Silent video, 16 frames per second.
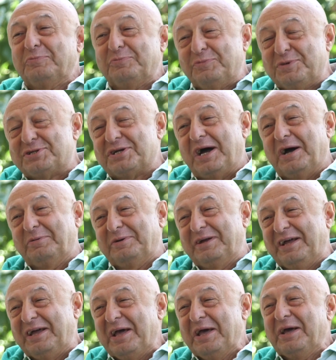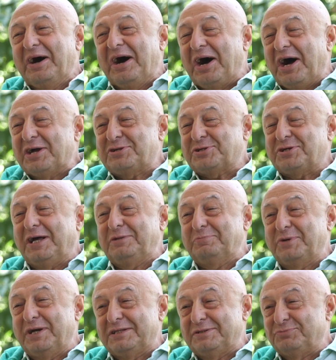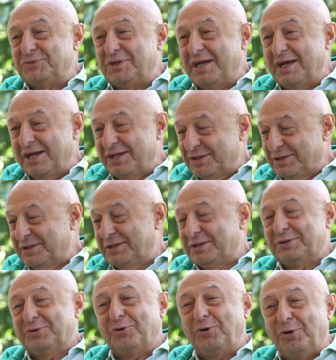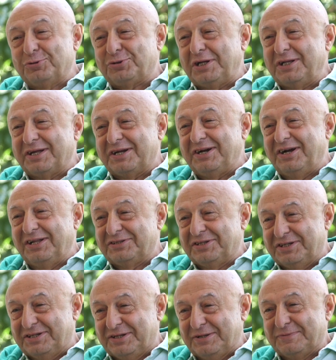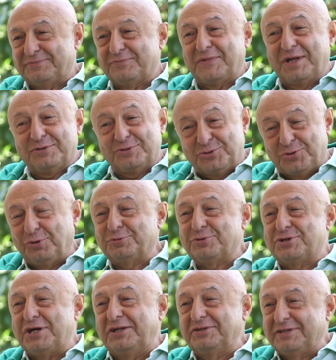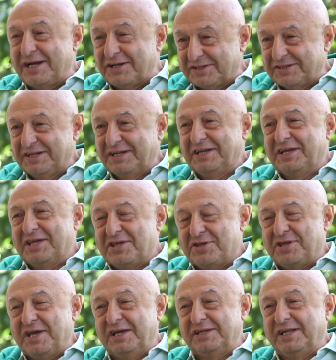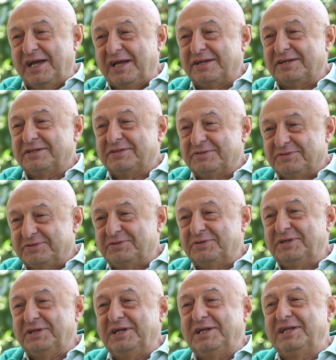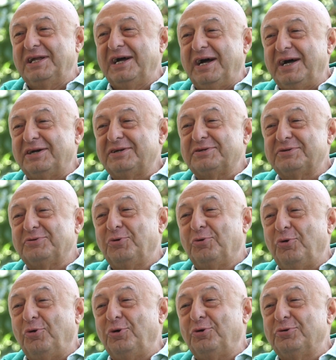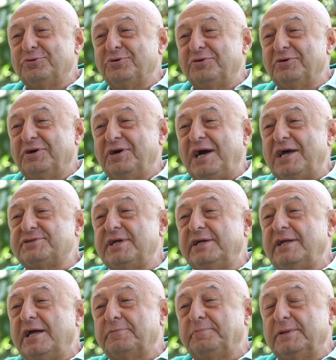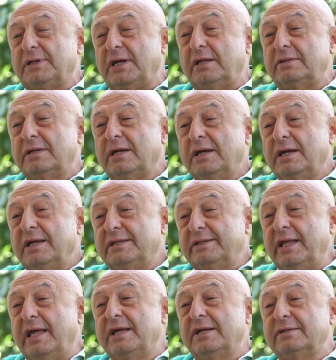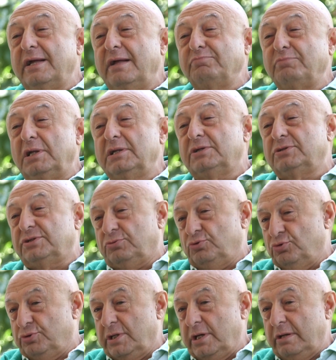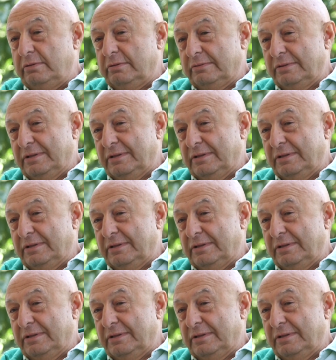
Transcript: Biz abi aç kalmayalım diye oltaları aldık. Solucanlar şeyde illa o Hasan Arpa'dan nehirden balık tuttuk ya.